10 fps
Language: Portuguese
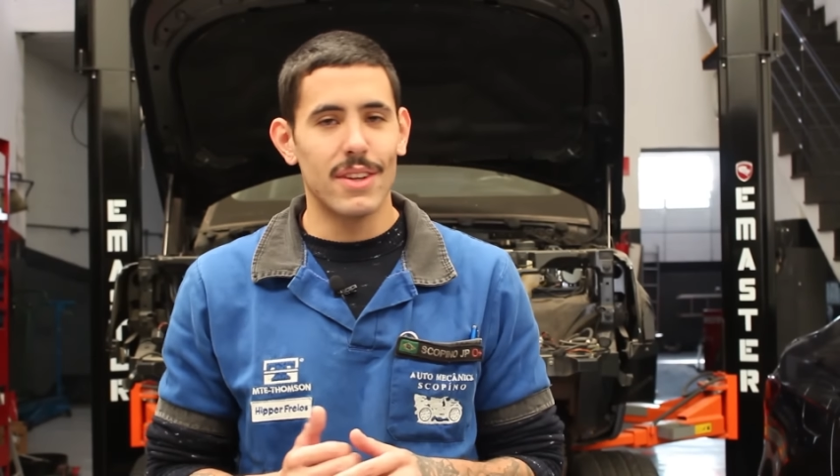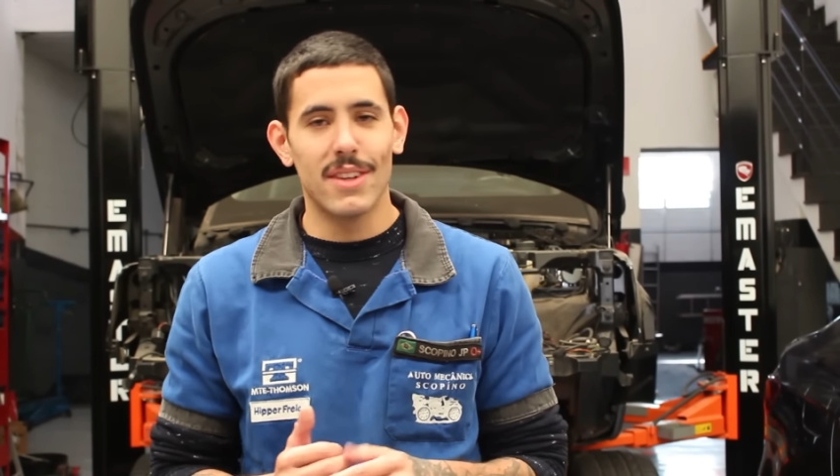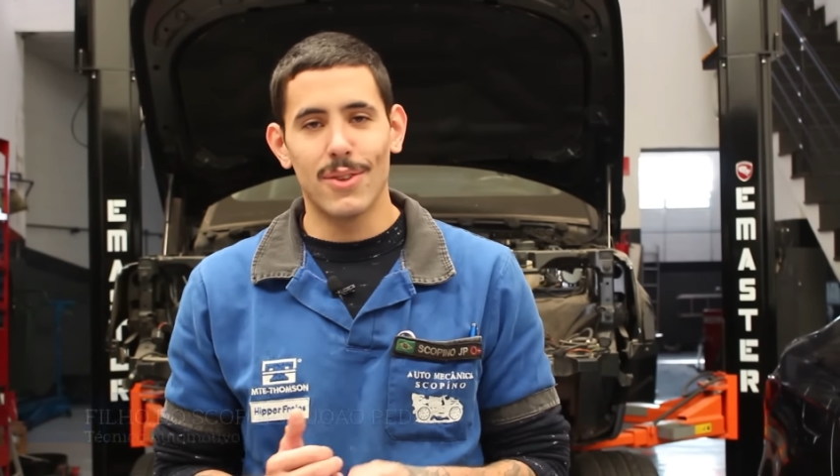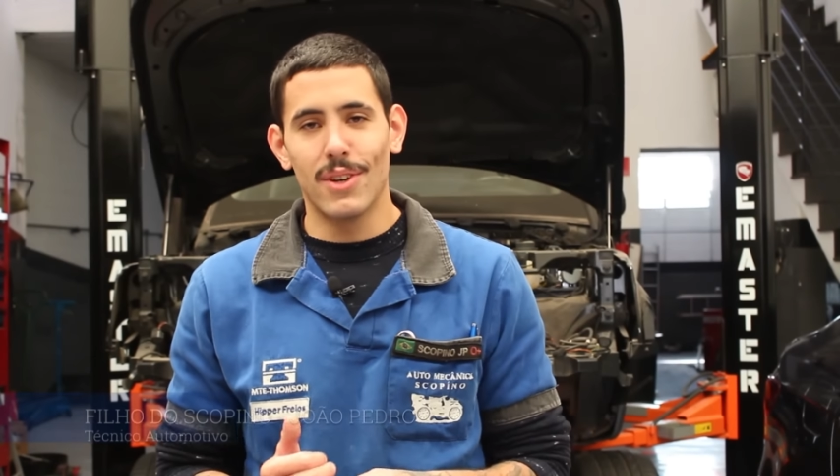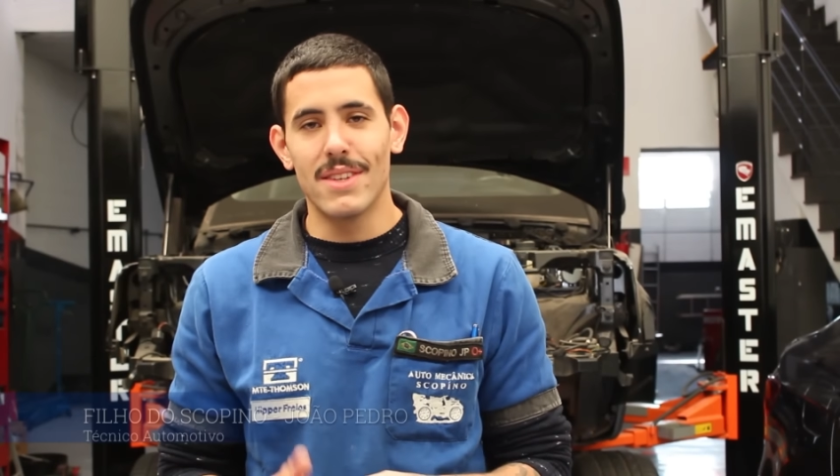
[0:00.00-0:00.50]
crescendo,
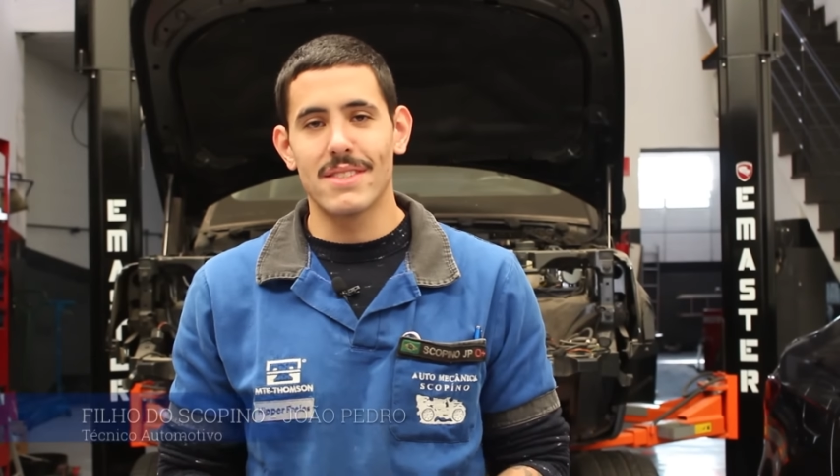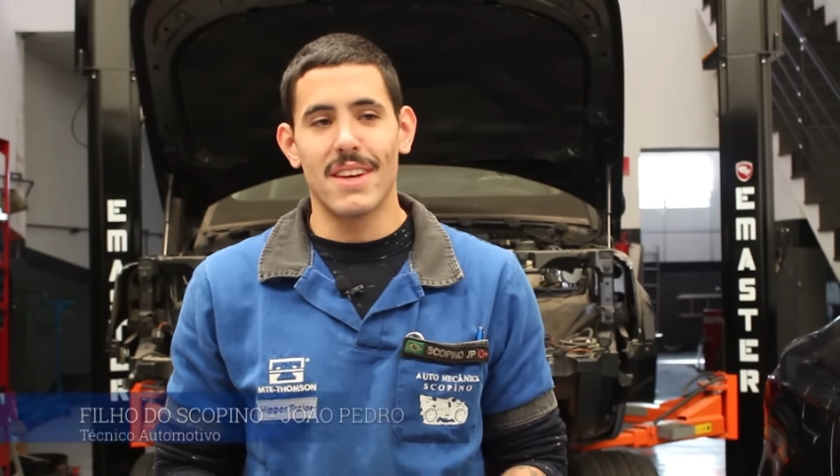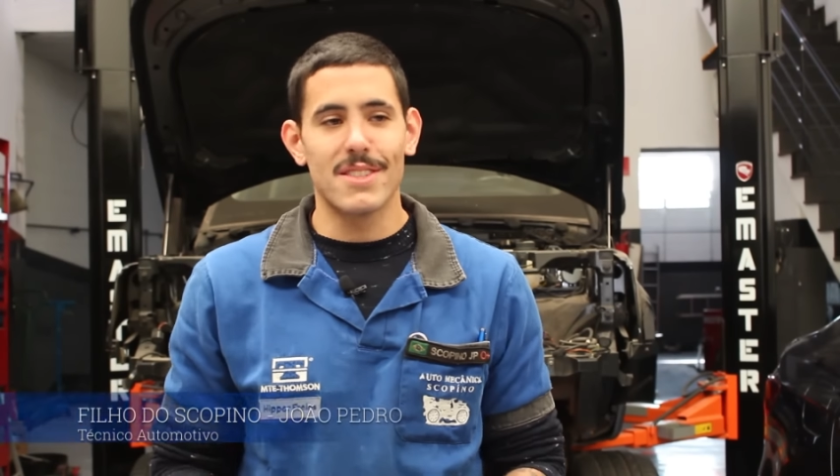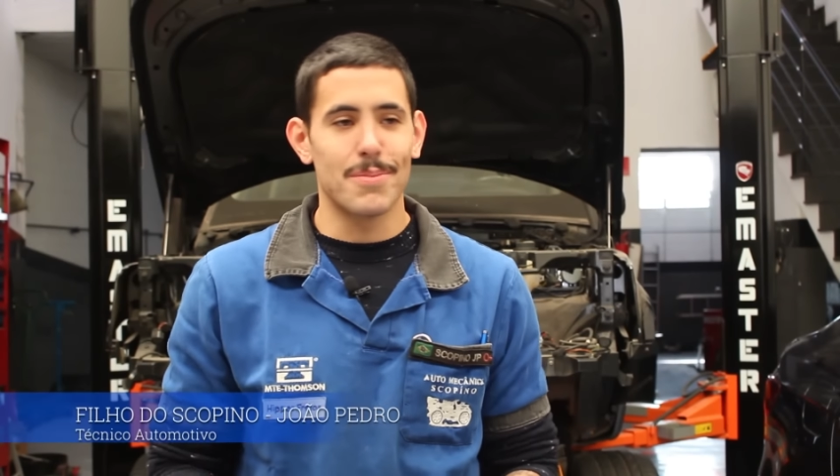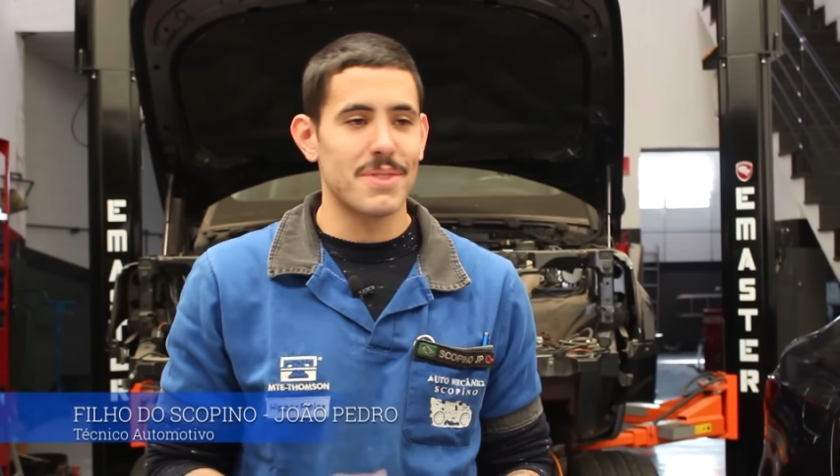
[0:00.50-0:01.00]
ele na
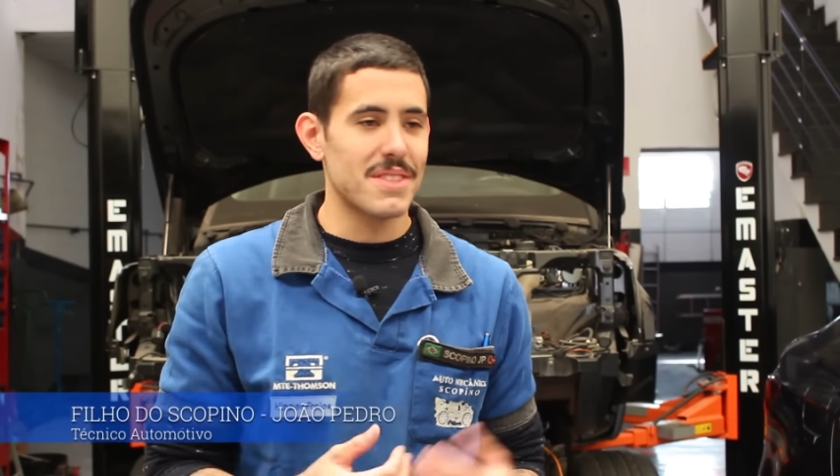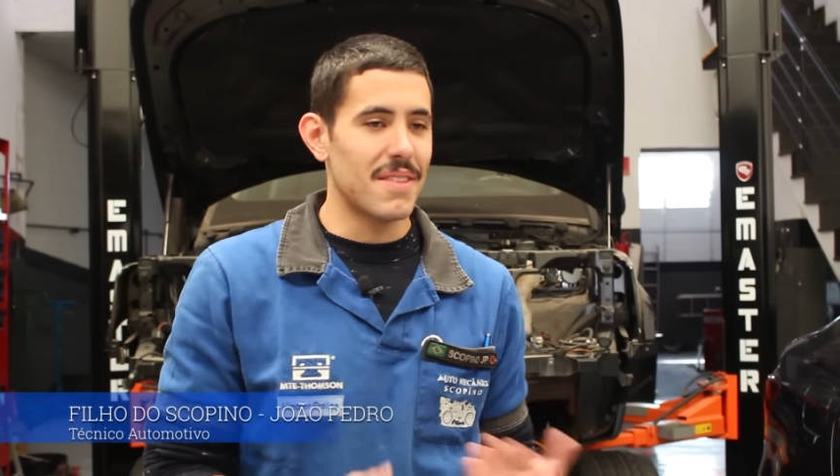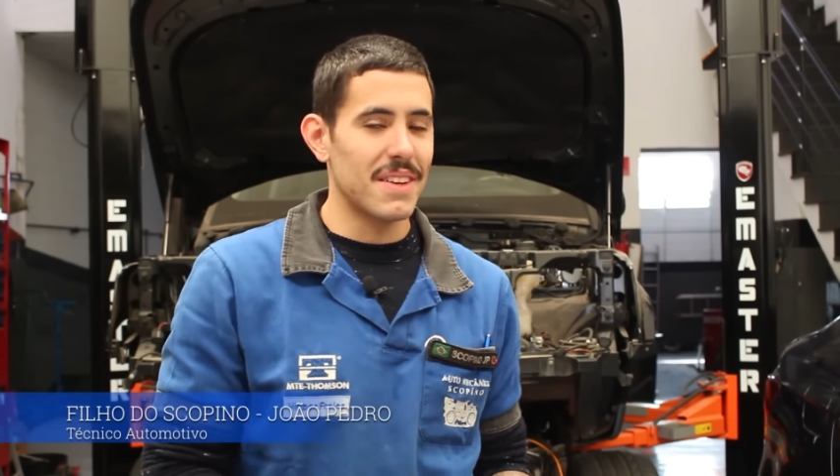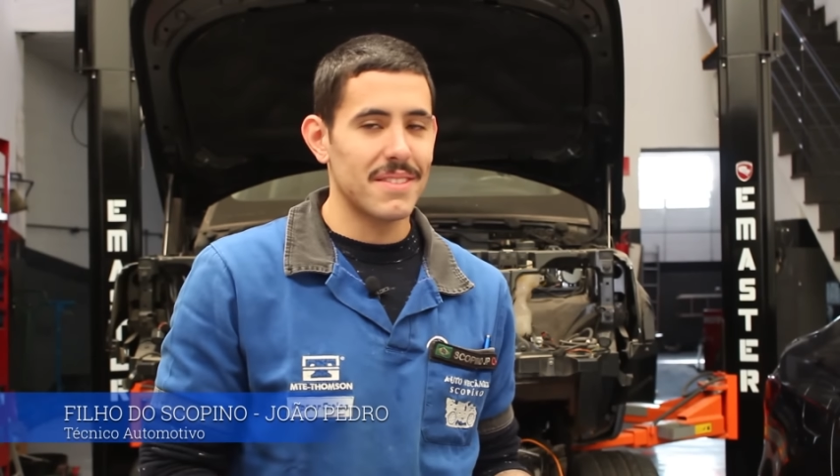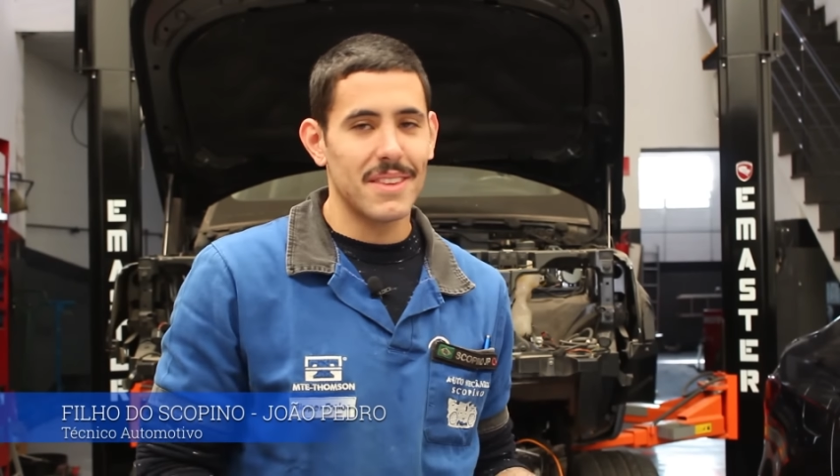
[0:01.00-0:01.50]
adolescência
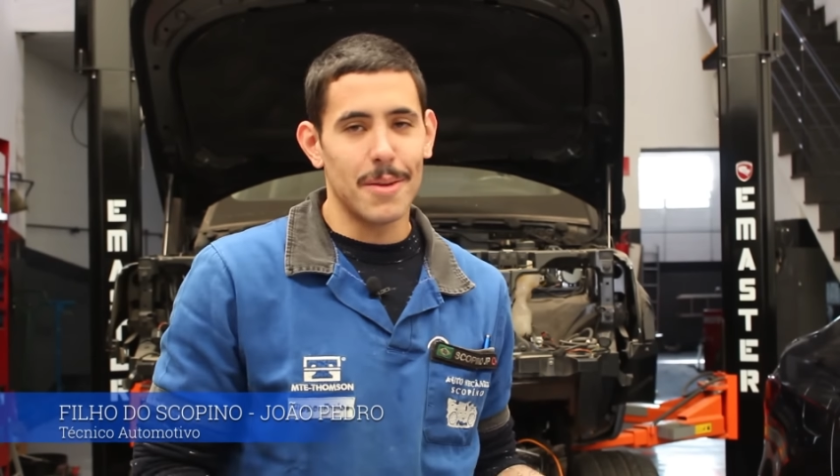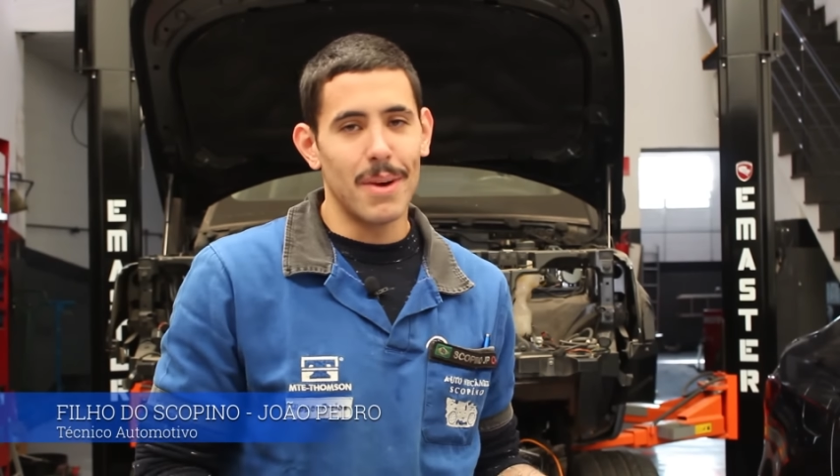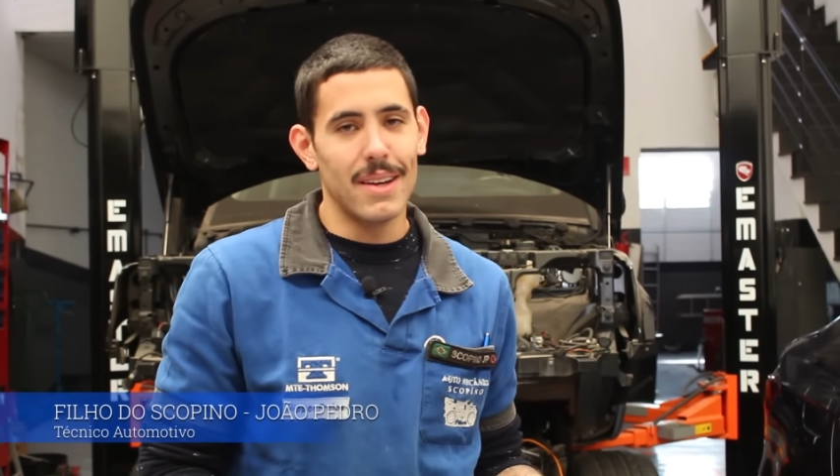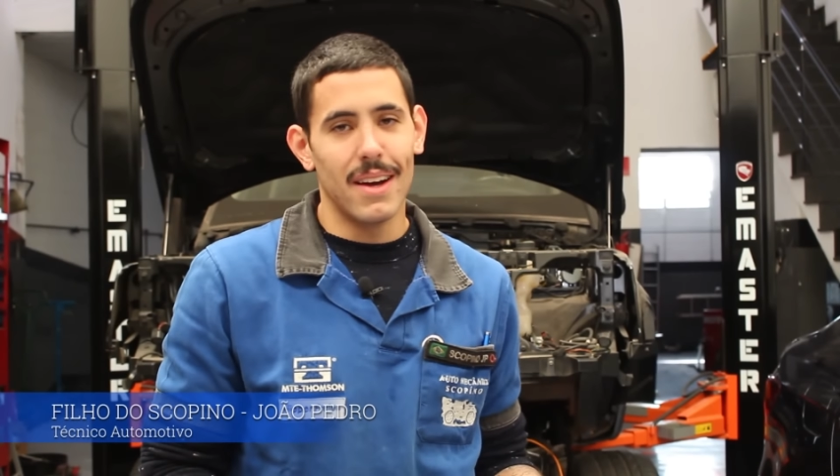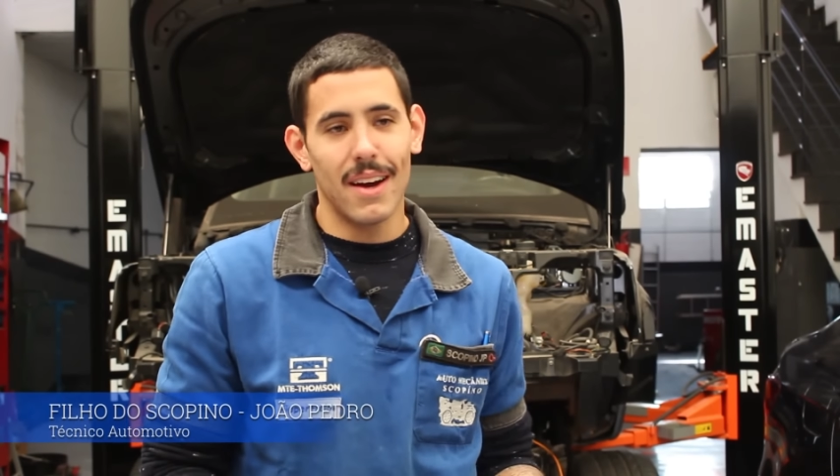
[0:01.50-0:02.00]
precisava
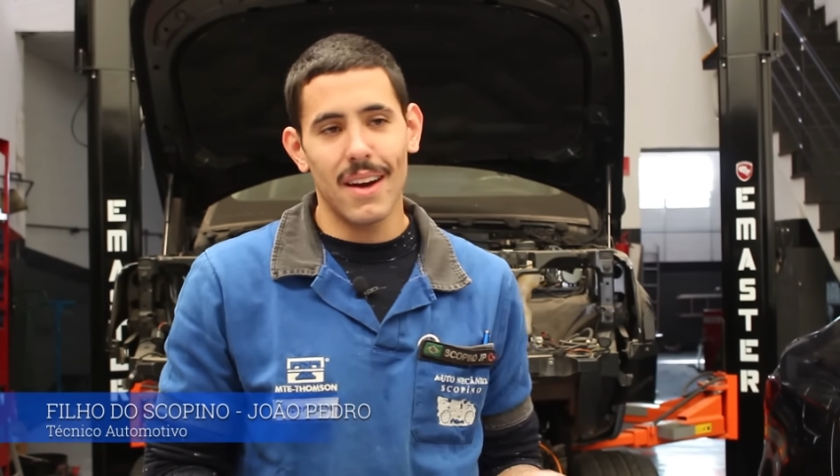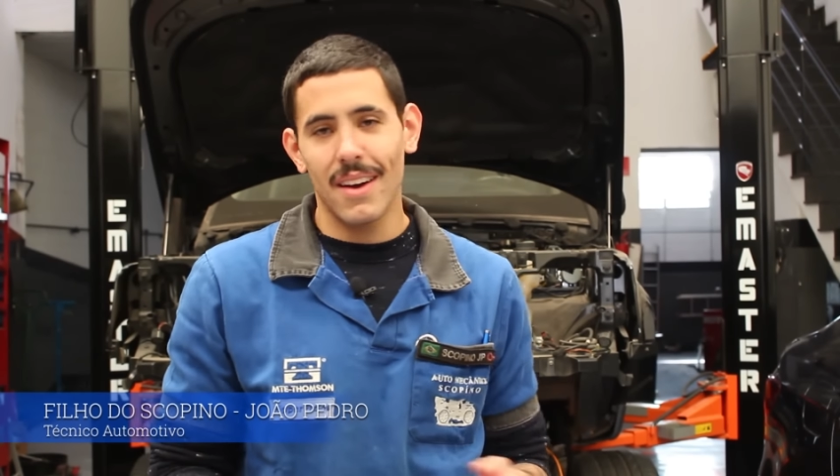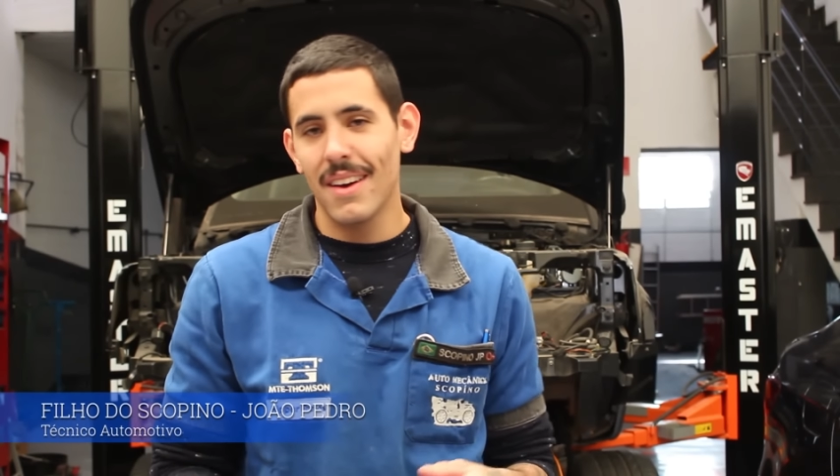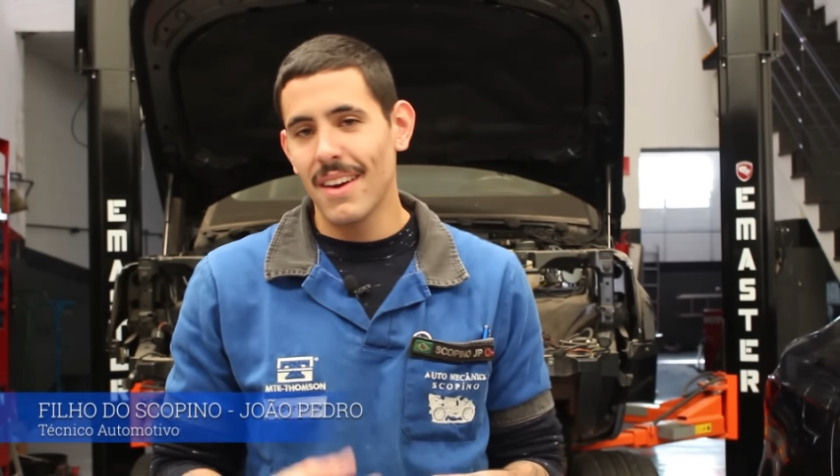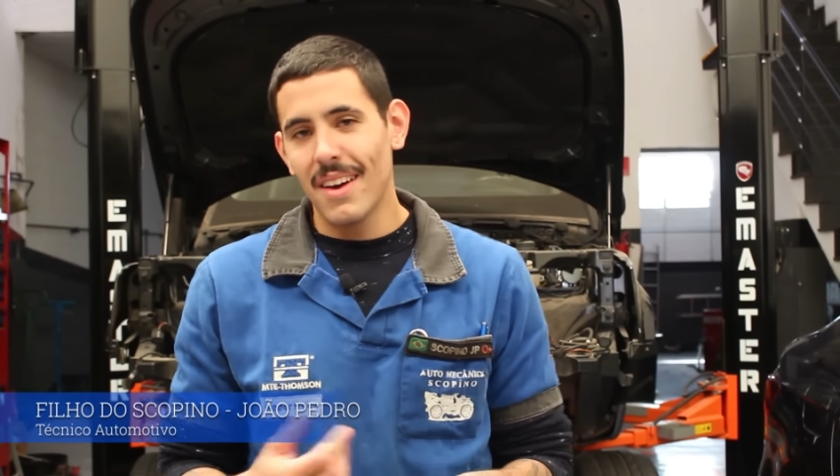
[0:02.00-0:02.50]

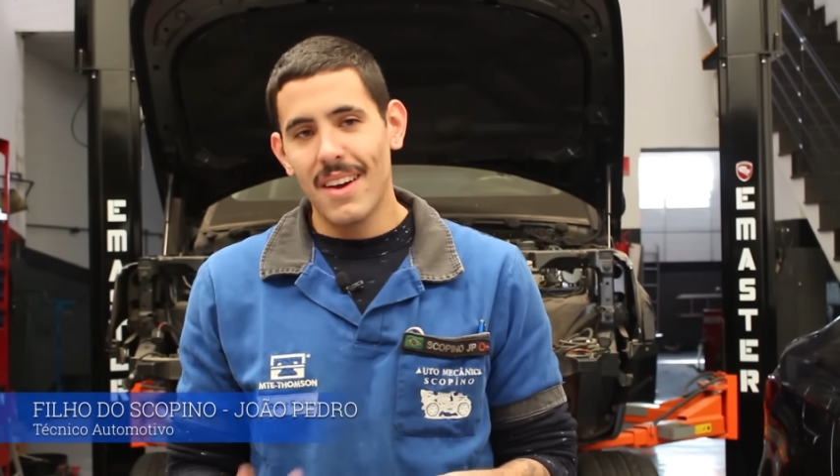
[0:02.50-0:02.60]
trabalhar,